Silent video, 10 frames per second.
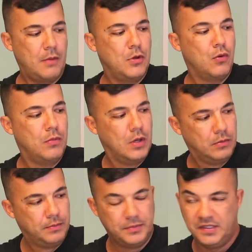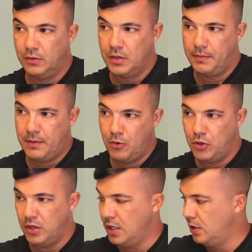um amigo meu me segurando pela mão
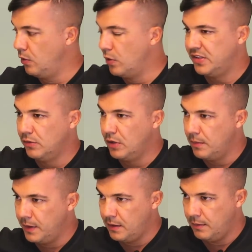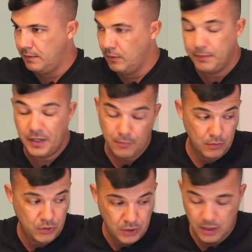esquerda, o outro segurando pela, pela
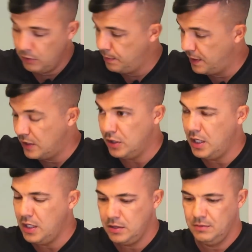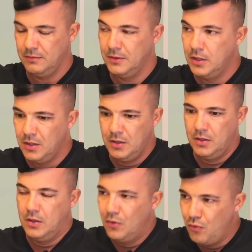mão esquerda ou pela direita.
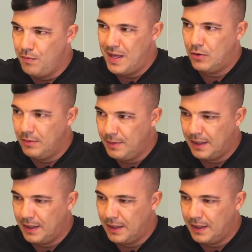O médico,